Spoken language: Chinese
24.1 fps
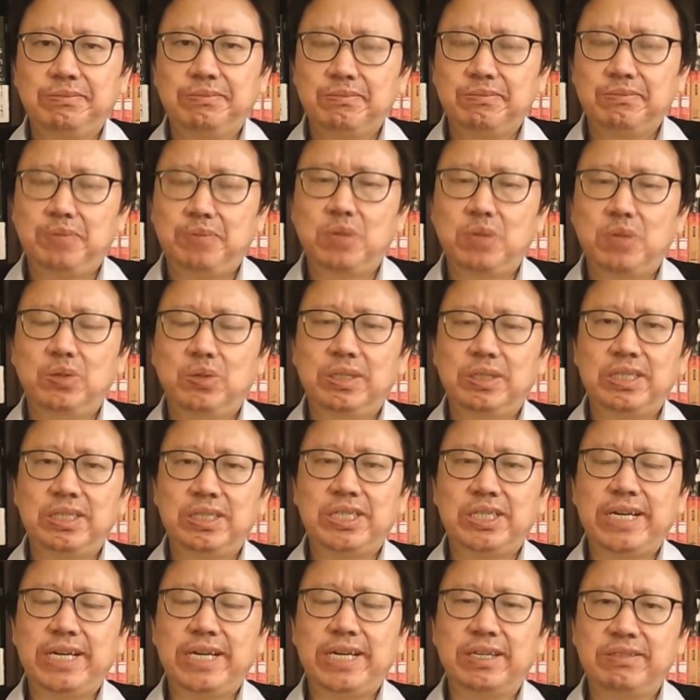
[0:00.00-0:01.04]
包括
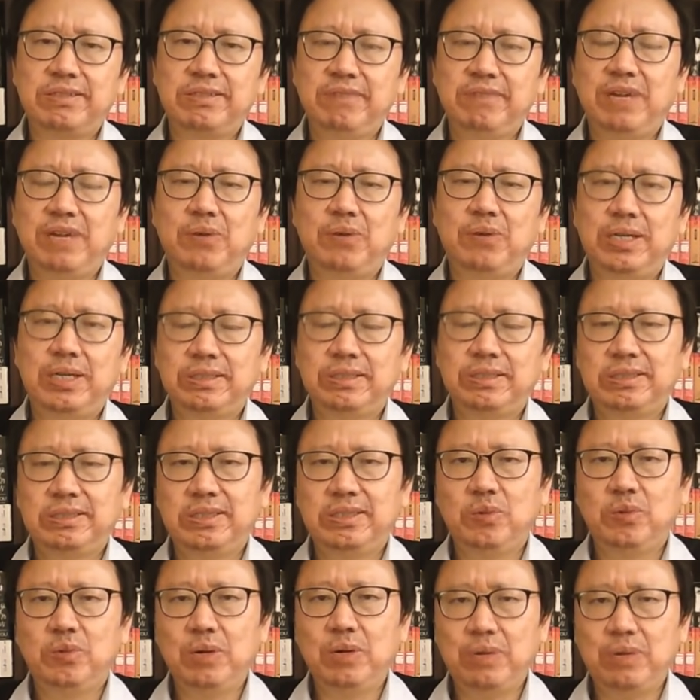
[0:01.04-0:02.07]
以前的政法王、
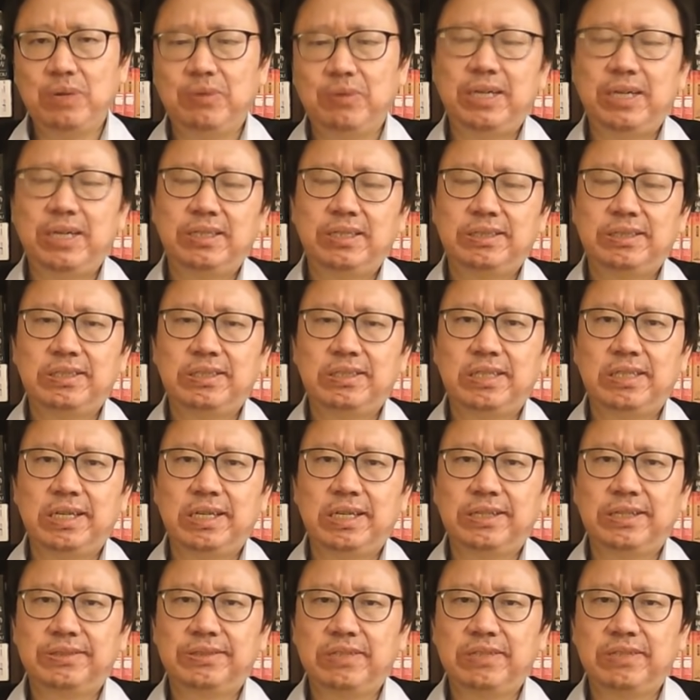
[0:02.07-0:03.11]
维稳王
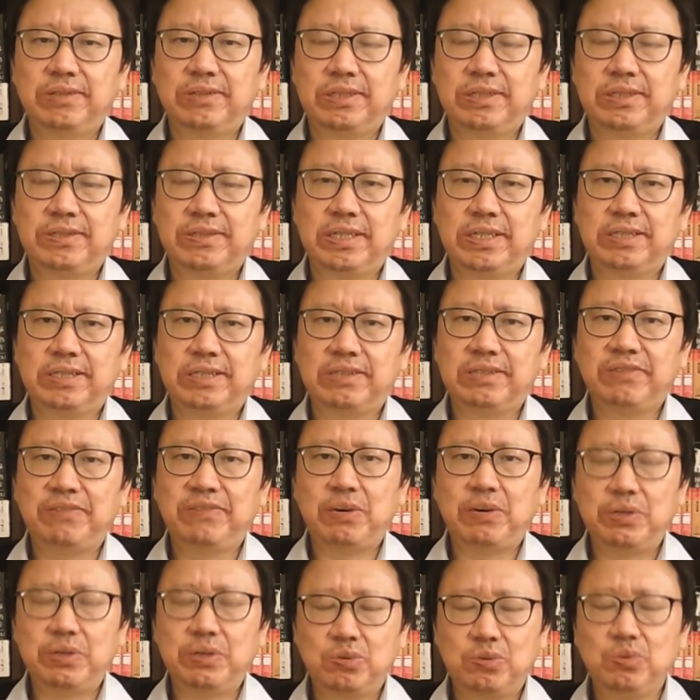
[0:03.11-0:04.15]
啊政这个政
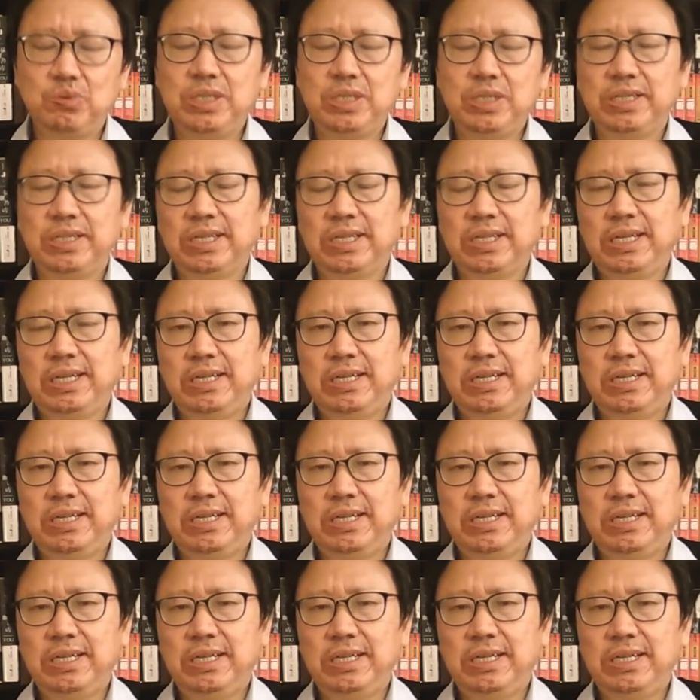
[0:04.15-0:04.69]
法委书记、